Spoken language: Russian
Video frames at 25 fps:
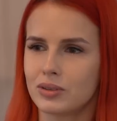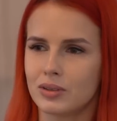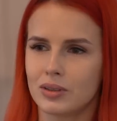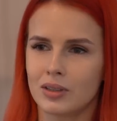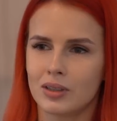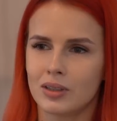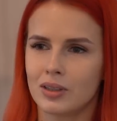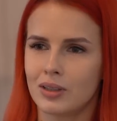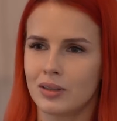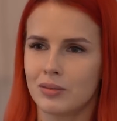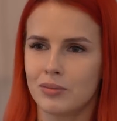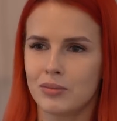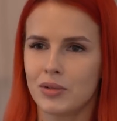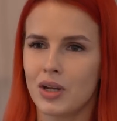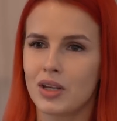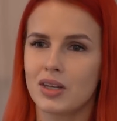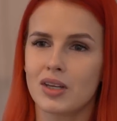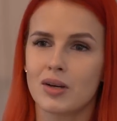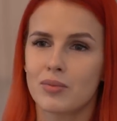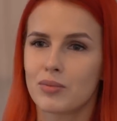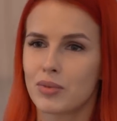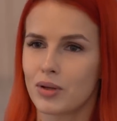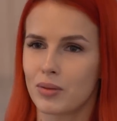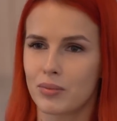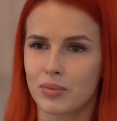а, у меня
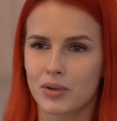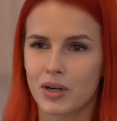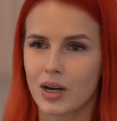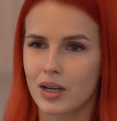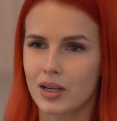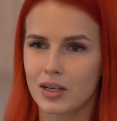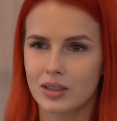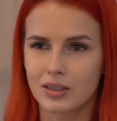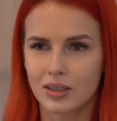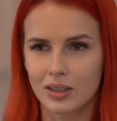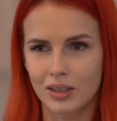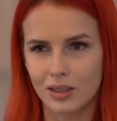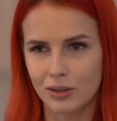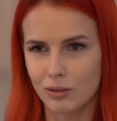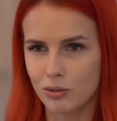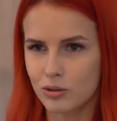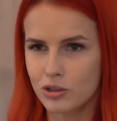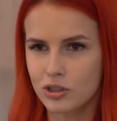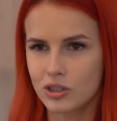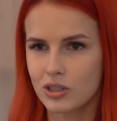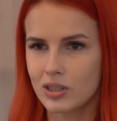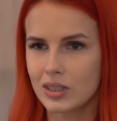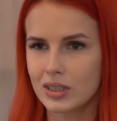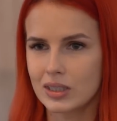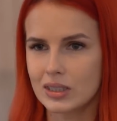не было бы каких-то
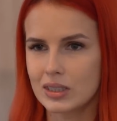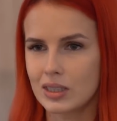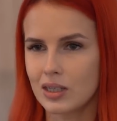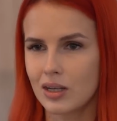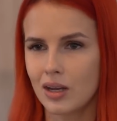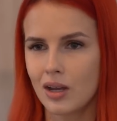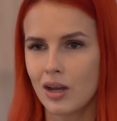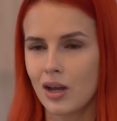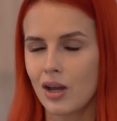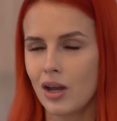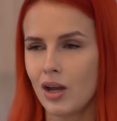сложностей.